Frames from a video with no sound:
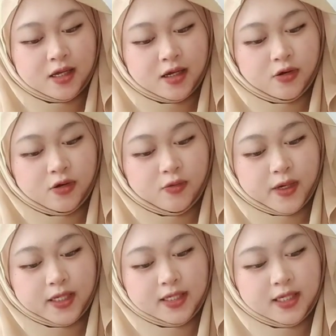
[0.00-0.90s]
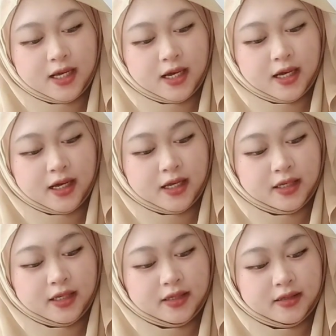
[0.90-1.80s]
wangian
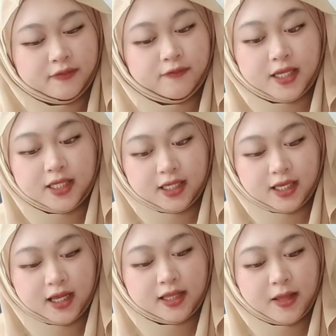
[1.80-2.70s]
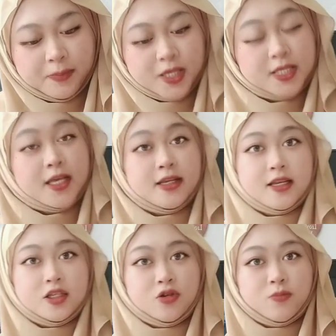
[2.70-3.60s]
vanilla tapi saya nak
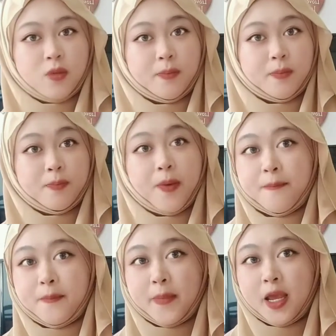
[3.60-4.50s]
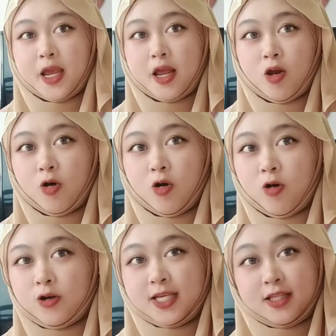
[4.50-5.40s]
coba pamelo.
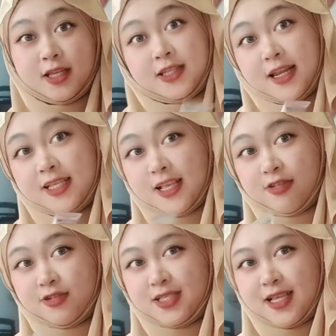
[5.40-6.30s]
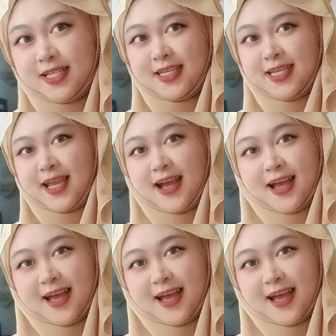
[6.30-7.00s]
kita try satu saja ya